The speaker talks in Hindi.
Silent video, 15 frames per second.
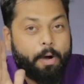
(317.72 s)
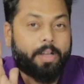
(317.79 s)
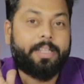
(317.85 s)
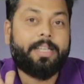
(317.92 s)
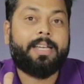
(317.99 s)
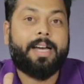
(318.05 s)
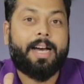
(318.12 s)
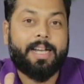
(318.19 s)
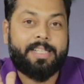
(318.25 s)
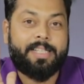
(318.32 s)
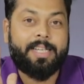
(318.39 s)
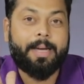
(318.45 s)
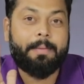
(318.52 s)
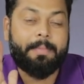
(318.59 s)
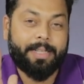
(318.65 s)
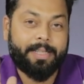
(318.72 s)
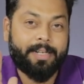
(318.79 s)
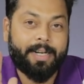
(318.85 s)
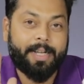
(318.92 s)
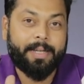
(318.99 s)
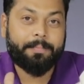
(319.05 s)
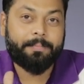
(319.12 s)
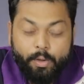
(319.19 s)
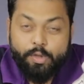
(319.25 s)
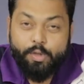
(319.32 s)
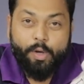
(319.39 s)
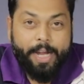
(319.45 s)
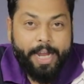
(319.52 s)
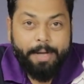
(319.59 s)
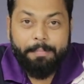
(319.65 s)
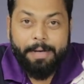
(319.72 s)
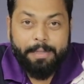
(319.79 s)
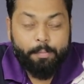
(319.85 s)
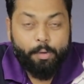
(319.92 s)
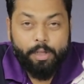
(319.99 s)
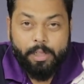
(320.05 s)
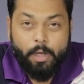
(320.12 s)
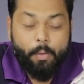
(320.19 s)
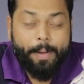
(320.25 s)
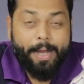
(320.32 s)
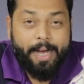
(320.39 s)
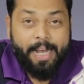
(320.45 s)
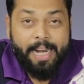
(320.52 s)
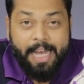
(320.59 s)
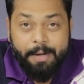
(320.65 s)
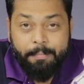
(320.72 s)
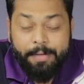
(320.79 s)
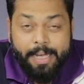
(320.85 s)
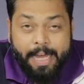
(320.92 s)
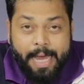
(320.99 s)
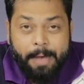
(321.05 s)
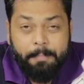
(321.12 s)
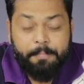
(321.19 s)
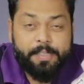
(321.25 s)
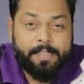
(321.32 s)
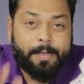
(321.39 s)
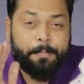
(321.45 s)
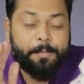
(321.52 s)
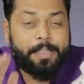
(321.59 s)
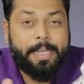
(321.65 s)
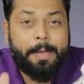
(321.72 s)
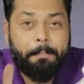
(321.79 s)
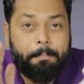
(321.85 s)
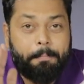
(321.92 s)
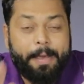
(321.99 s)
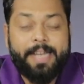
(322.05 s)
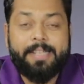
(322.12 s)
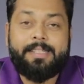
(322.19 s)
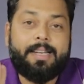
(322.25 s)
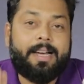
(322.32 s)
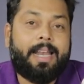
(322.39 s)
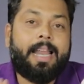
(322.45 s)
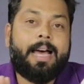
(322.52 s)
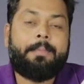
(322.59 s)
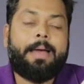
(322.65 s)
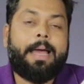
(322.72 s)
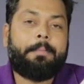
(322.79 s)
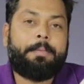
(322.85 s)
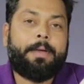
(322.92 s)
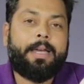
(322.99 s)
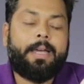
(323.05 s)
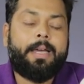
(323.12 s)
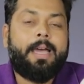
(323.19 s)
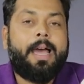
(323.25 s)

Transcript: बहुत ही अच्छा मेथड है दोस्तों एक बात बोलता हूँ मैं अलार्मी ऐप सबसे बेस्ट अलार्म ऐप है